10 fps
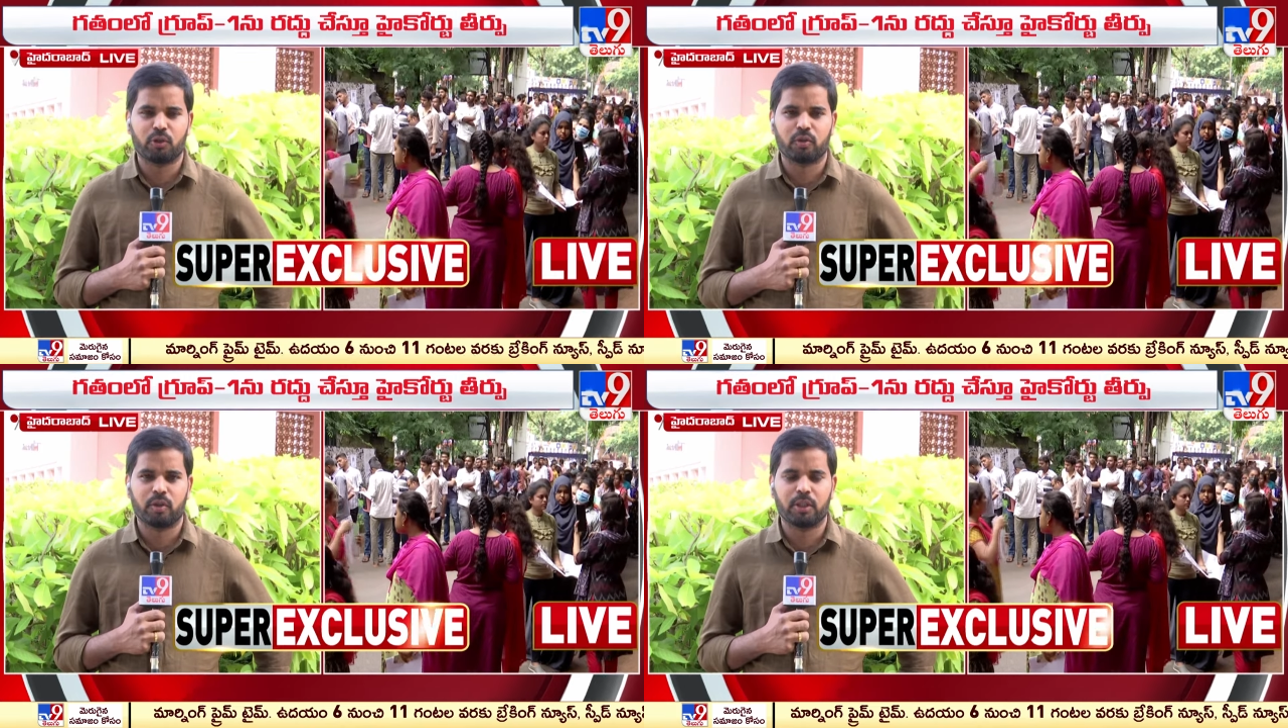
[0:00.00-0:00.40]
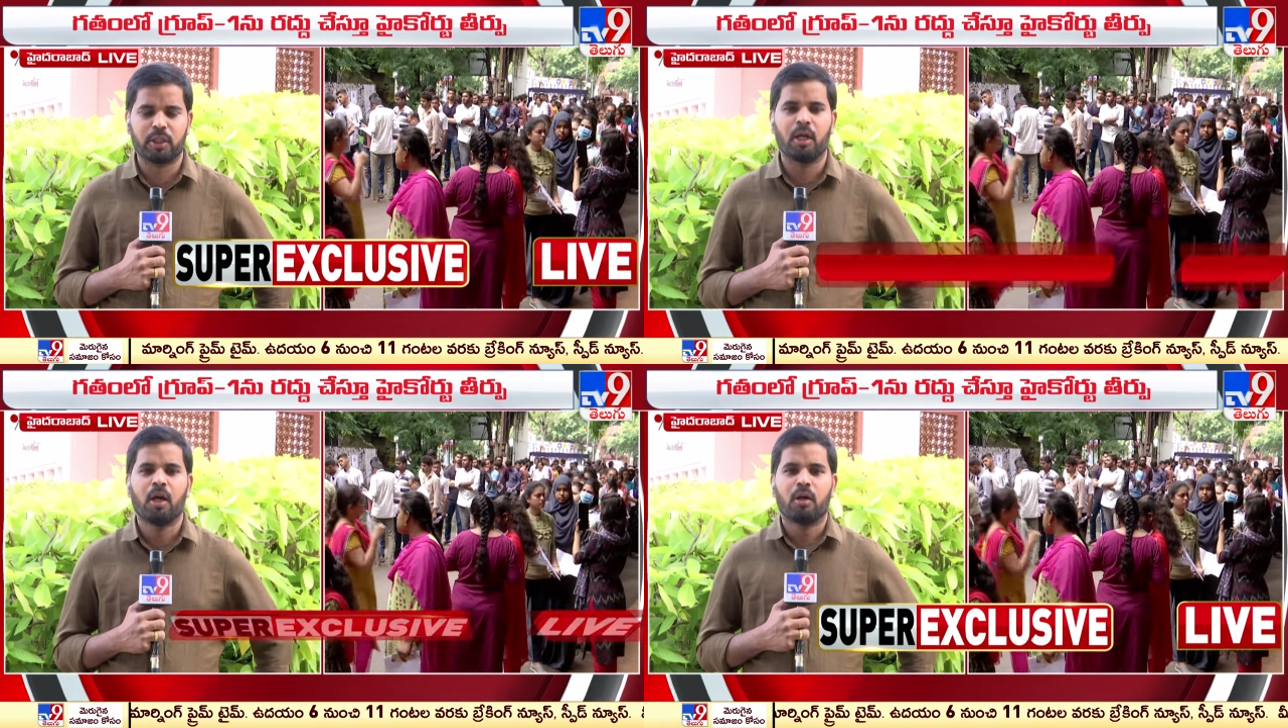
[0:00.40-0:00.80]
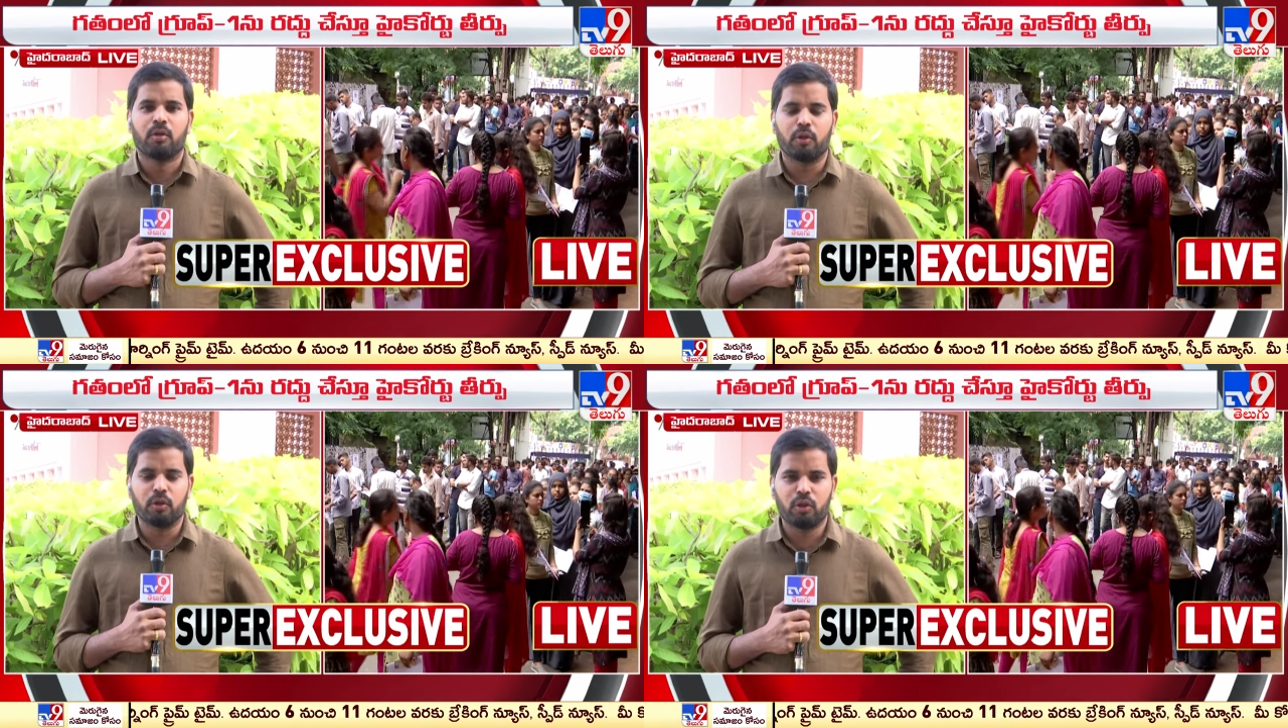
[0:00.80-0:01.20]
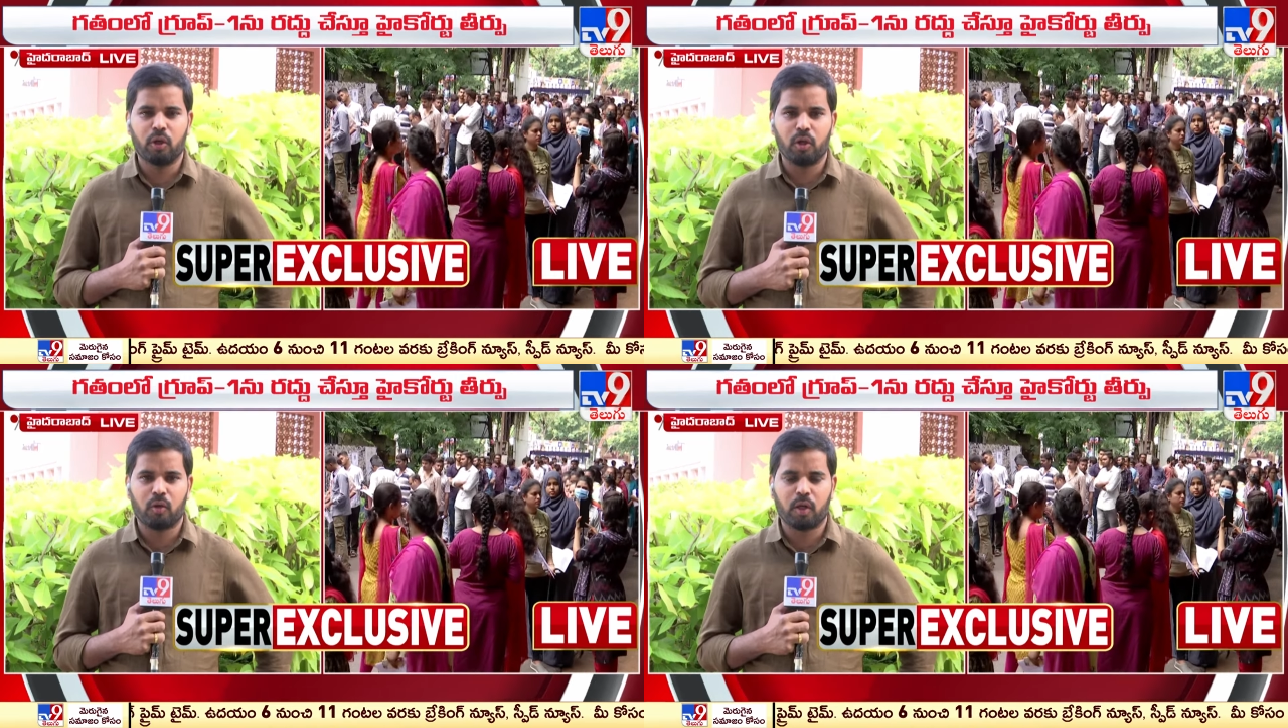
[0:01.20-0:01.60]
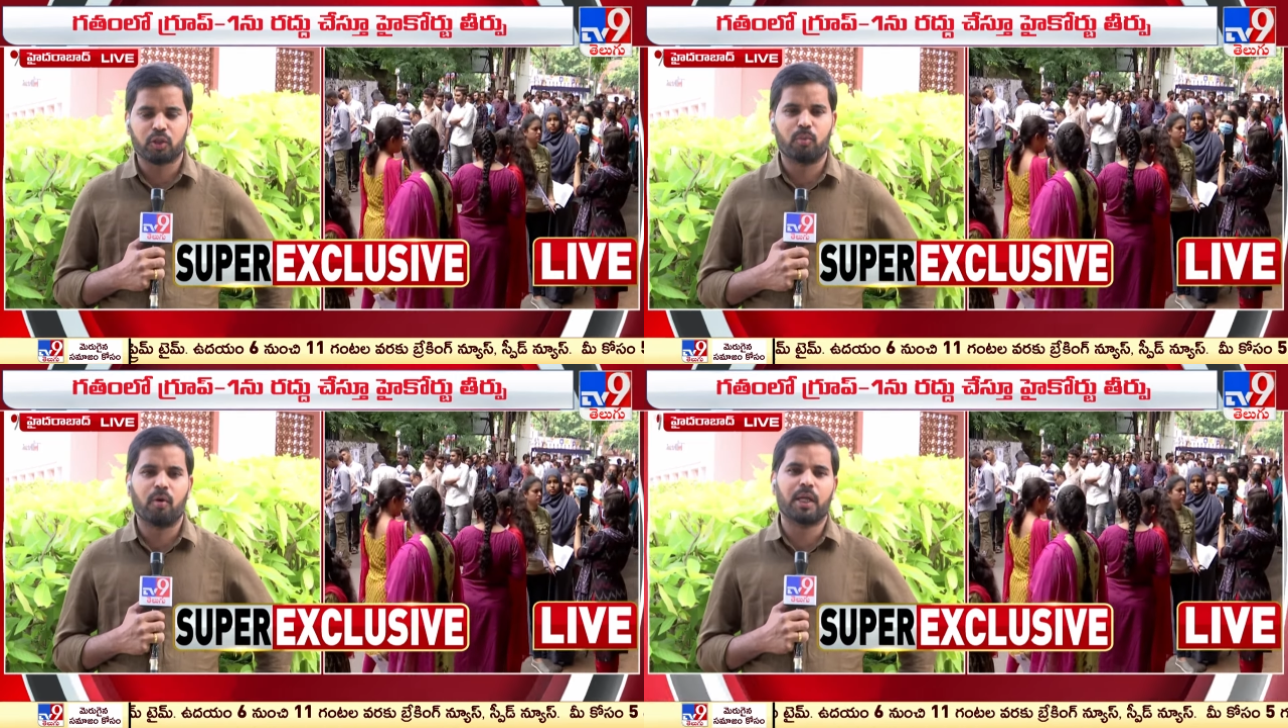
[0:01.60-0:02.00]
చూస్తున్నటువంటి నిరుద్యోగులకు ఒక
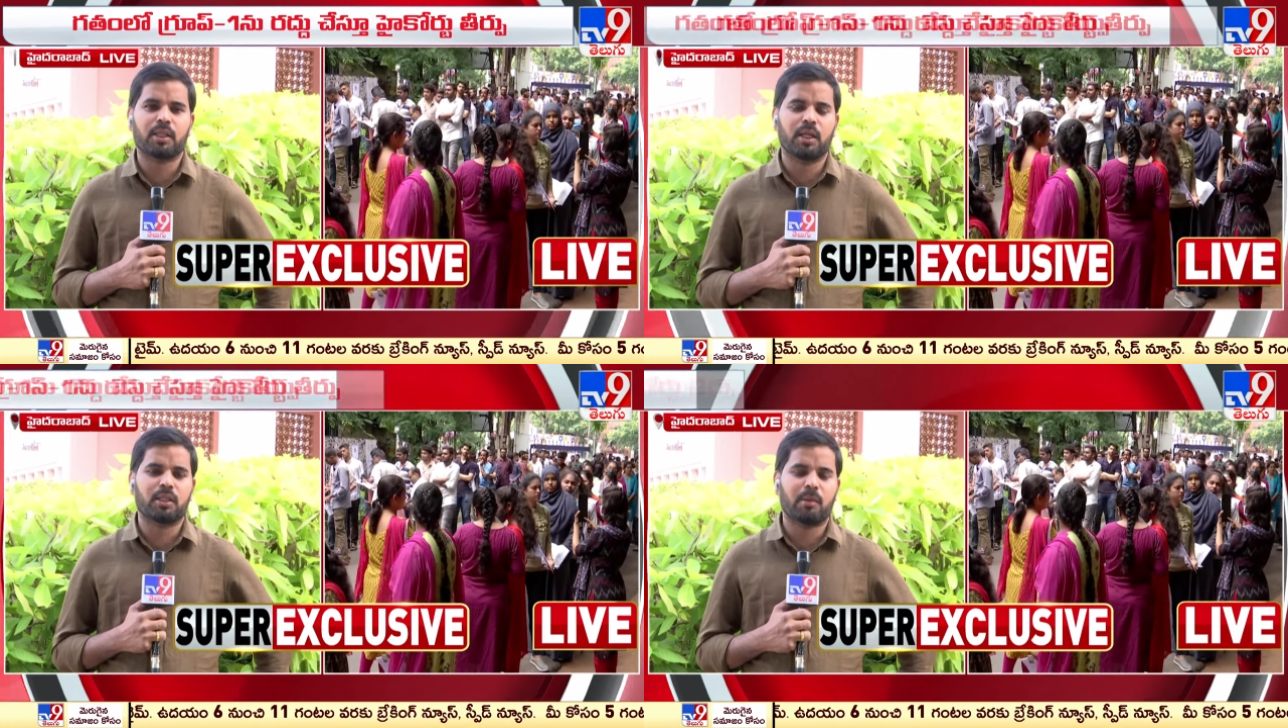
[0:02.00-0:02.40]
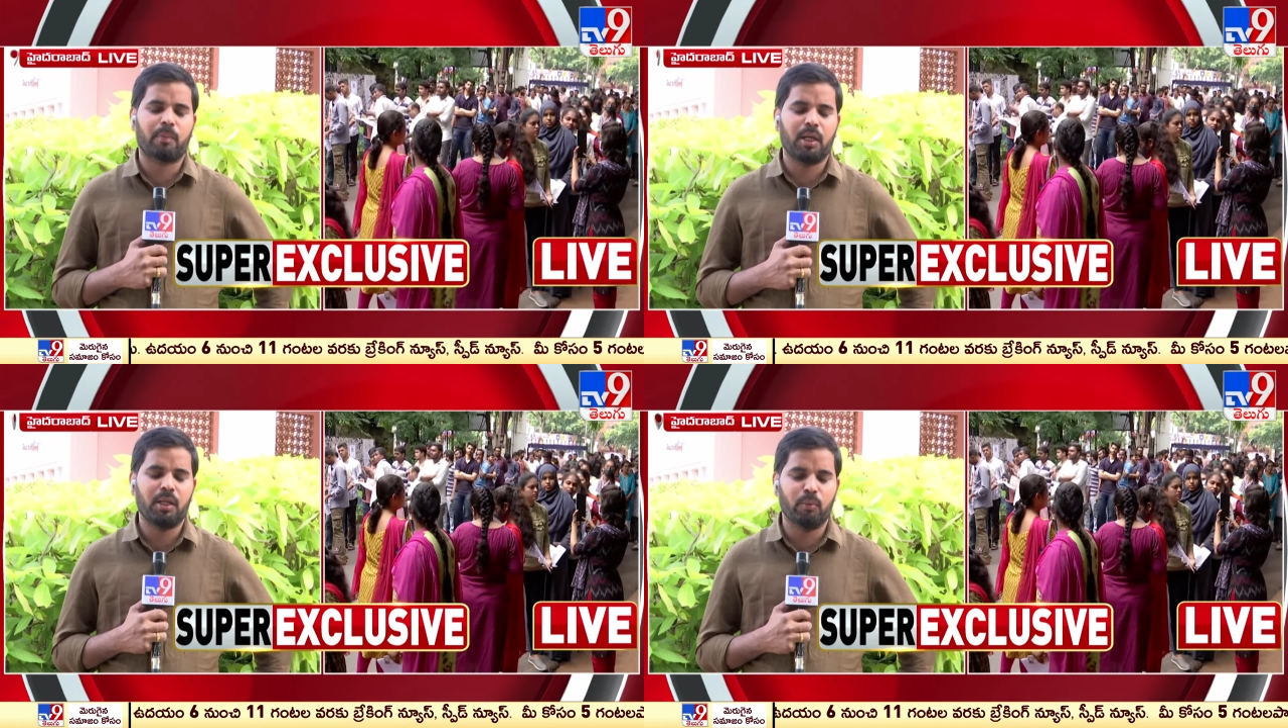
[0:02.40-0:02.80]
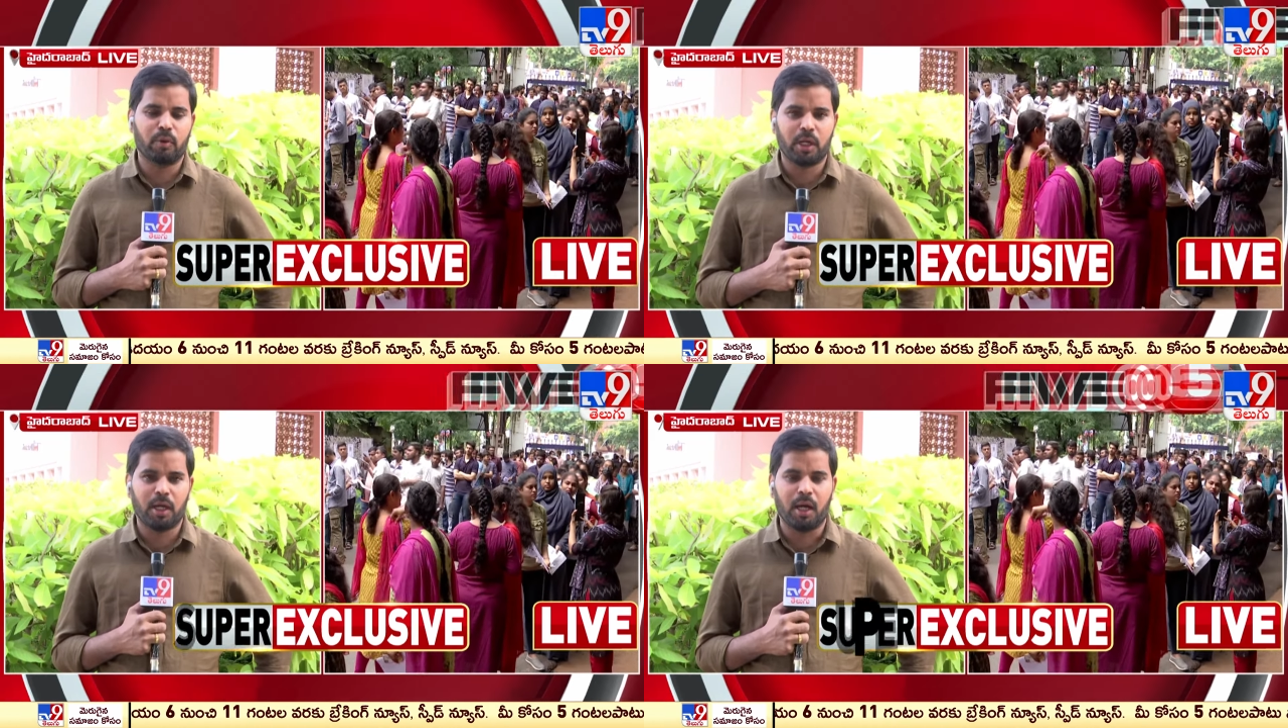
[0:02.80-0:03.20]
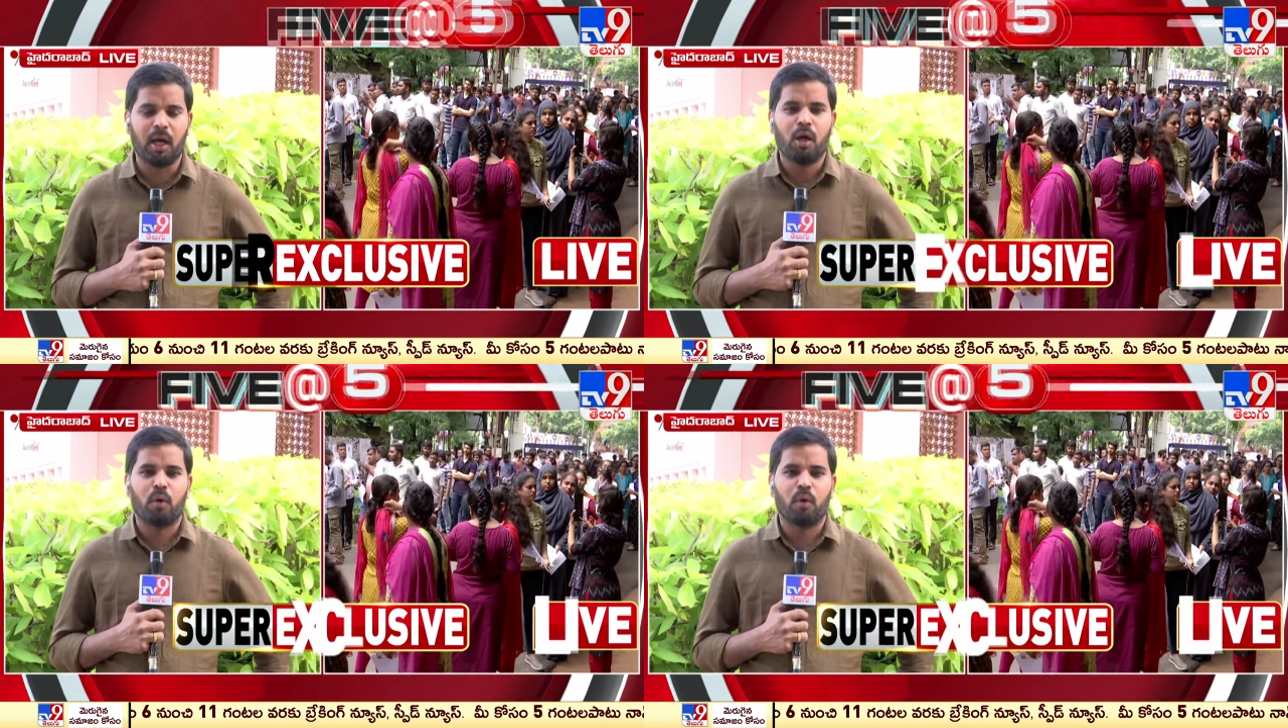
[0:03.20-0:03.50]
శుభవార్తనే చెప్పాలి ముఖ్యంగా